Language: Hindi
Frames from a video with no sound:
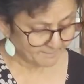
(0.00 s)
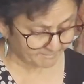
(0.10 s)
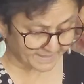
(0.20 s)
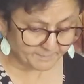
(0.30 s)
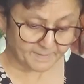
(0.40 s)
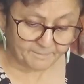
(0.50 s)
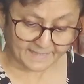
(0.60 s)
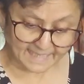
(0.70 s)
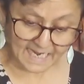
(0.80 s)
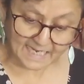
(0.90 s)
मैं भी
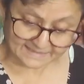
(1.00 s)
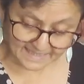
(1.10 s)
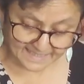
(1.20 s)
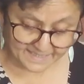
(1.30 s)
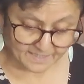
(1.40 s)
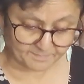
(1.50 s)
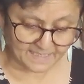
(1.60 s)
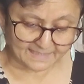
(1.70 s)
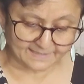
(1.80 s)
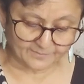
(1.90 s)
पहले आधा ही कप
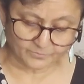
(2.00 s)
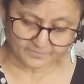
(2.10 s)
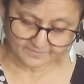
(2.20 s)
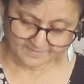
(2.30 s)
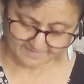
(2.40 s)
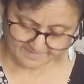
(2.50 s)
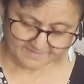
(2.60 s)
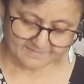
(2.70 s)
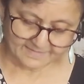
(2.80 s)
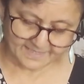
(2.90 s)
डालती हूँ
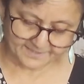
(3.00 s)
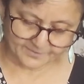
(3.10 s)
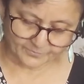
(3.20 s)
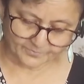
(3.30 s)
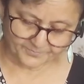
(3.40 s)
देखती हूँ